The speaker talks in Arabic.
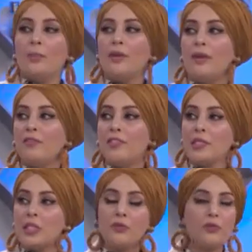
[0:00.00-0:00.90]
ما
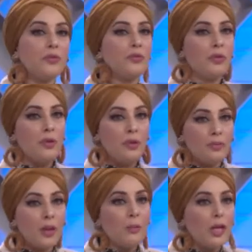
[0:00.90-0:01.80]
نفيستيش في
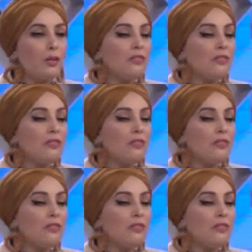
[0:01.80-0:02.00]
فيهم لانهم